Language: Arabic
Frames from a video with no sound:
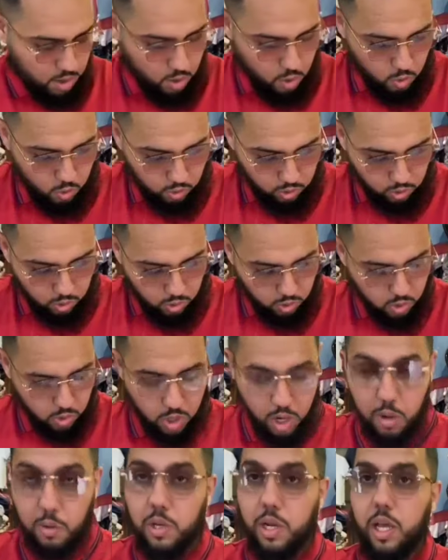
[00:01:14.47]
واللوغو
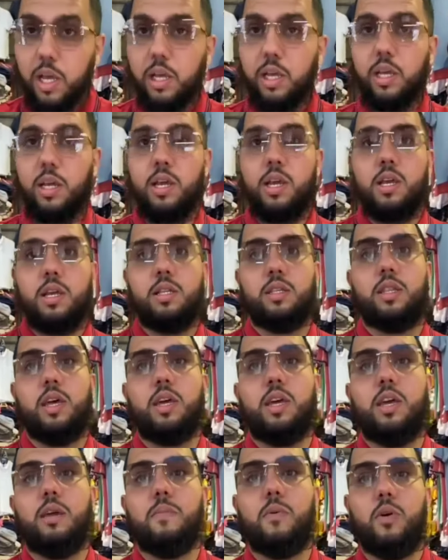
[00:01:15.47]
هاوليك
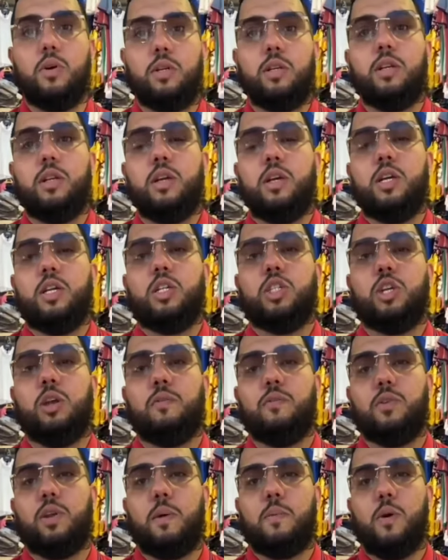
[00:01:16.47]
طيبون
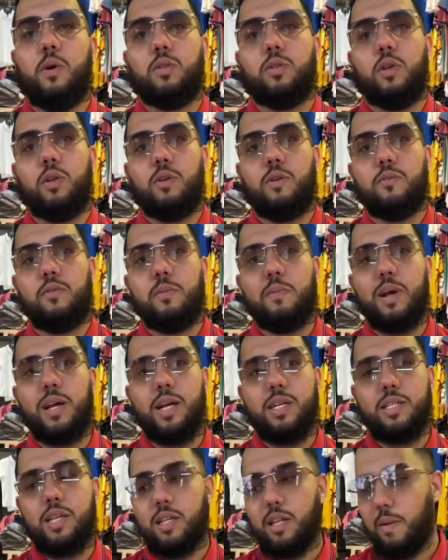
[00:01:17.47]
شوفونا بحضركم في
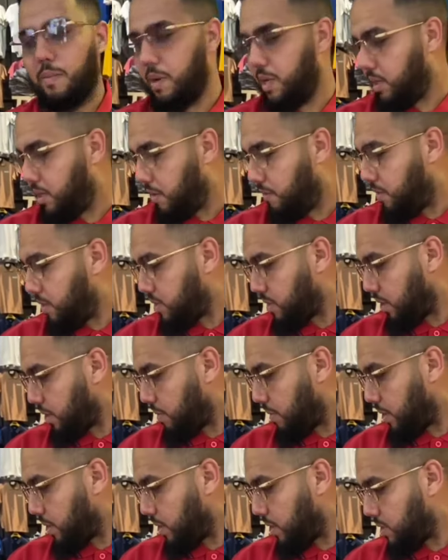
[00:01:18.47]
المغازا تاع بليده في ليساك
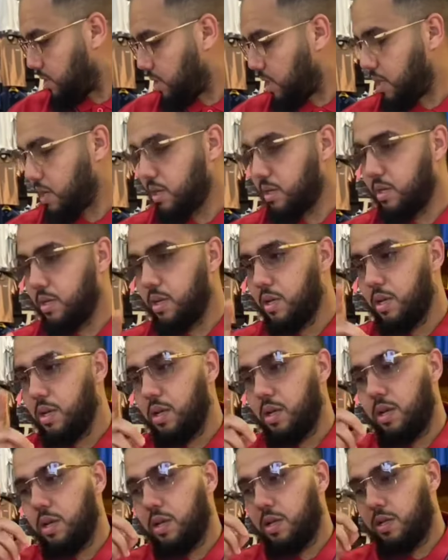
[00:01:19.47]
مغازا
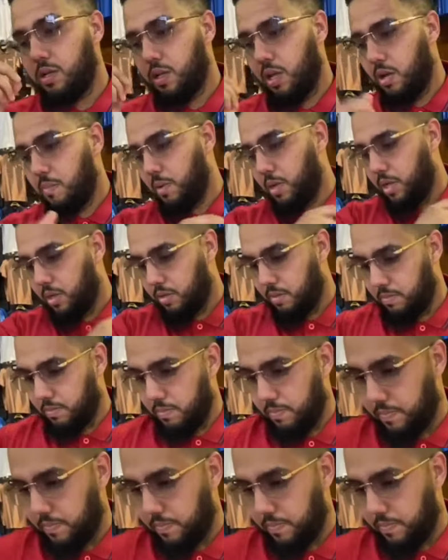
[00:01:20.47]
السلام عليكم